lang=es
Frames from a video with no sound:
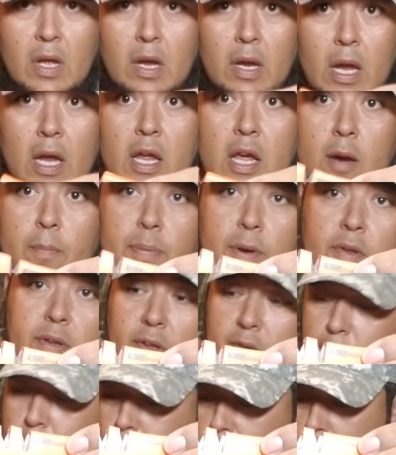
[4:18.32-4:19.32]
Y el
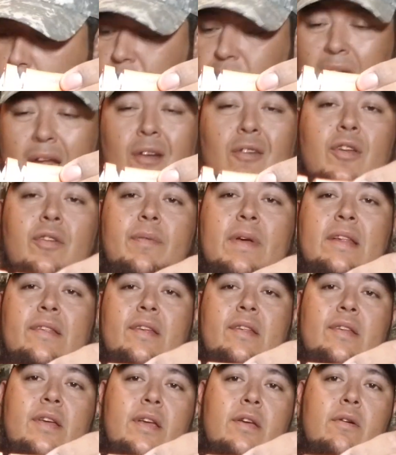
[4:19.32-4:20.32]
proceso para usarlo es bien
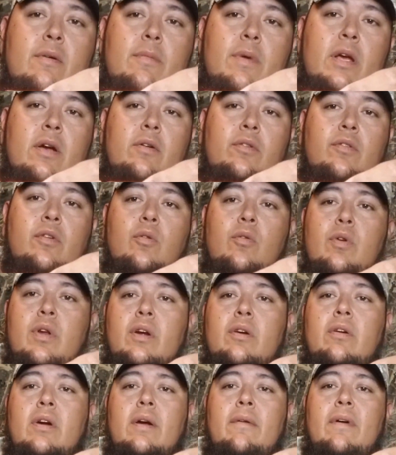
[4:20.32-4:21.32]
sencillo, amigos. Lo
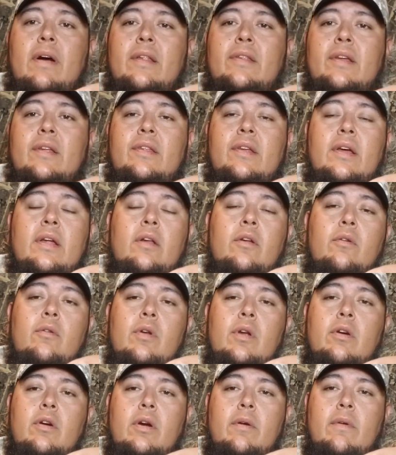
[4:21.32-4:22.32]
único que vas a hacer, lo
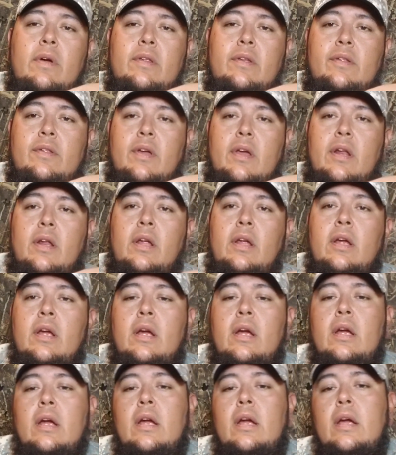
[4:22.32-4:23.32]
único que vas a hacer
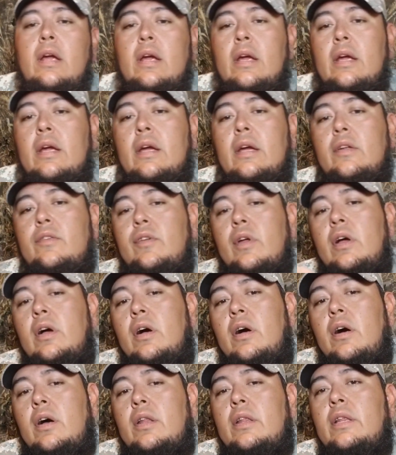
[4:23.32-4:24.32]
es,
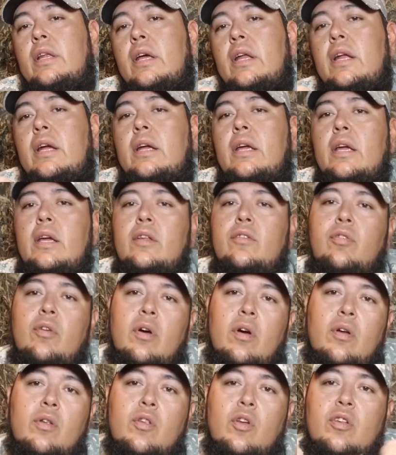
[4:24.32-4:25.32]
uh, tiene aquí
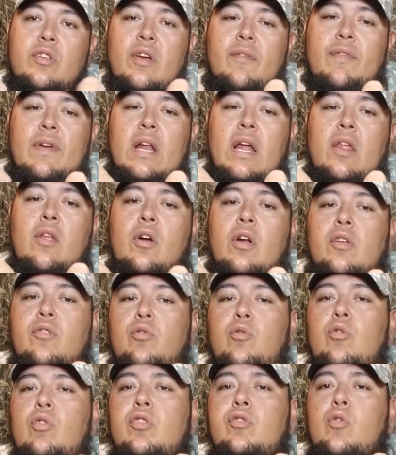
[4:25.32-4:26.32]
dos afiladores,
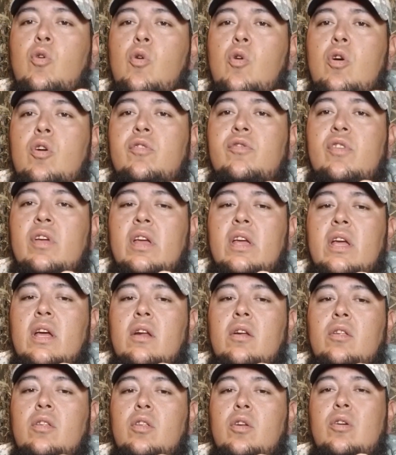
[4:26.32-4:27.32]
uno es quartz y
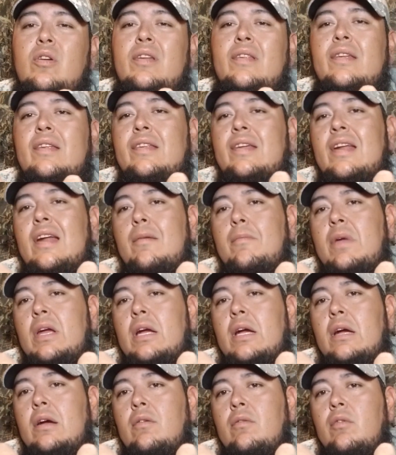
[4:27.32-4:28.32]
el otro es de
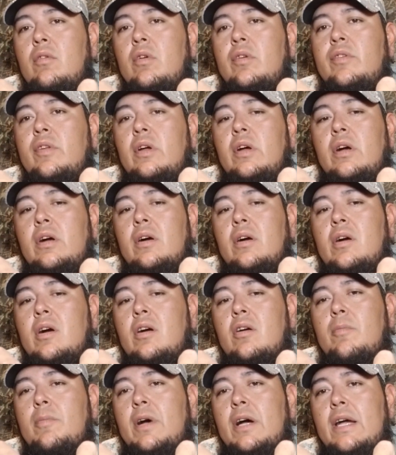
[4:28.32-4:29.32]
cerámica, uno es uh,
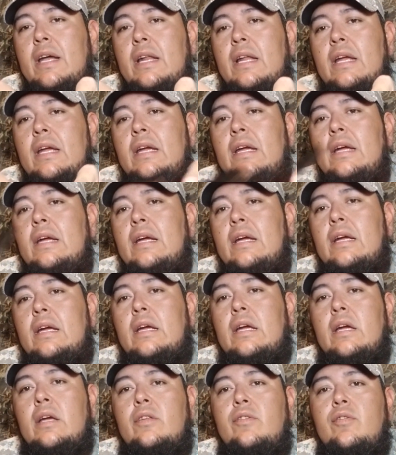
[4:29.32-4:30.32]
carbide,
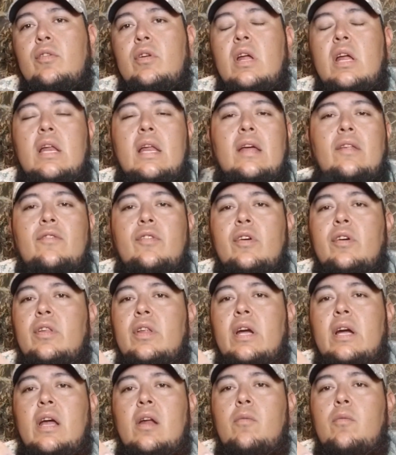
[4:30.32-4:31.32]
que es una aleación
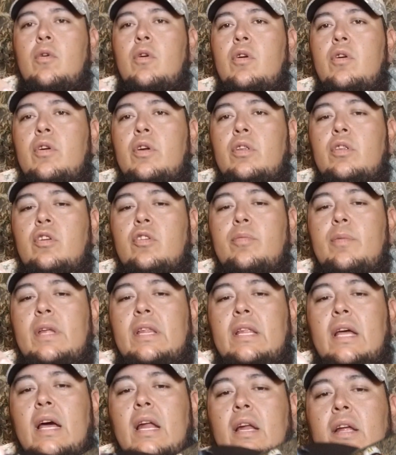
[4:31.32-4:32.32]
de carbono y otros
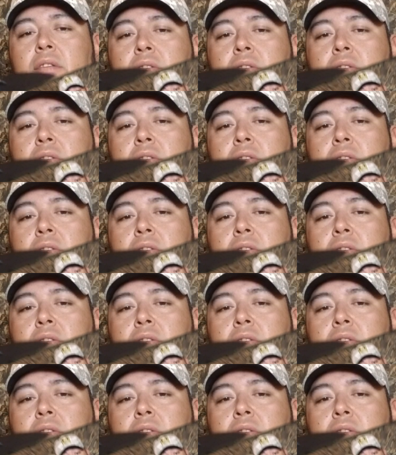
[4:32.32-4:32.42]
metales. Ah.